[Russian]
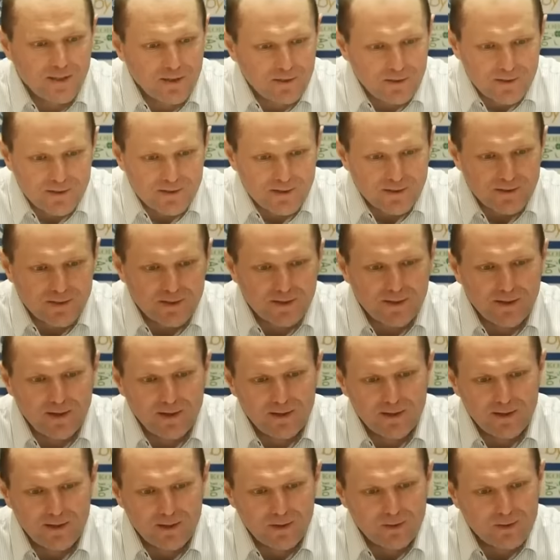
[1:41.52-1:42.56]
как говорится,
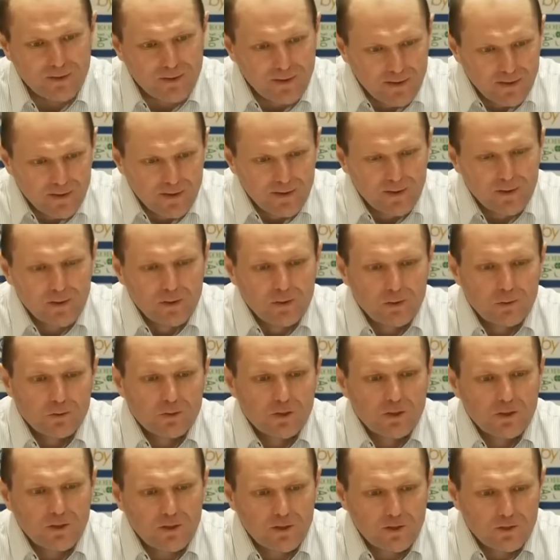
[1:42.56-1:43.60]
сохранили.
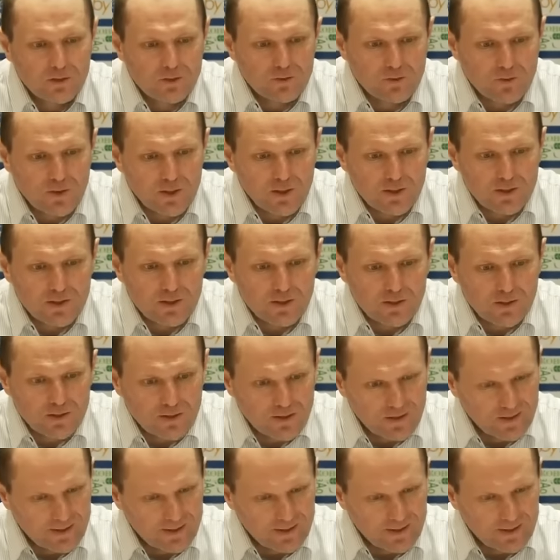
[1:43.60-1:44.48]
Уже хорошо. Ну, конечно,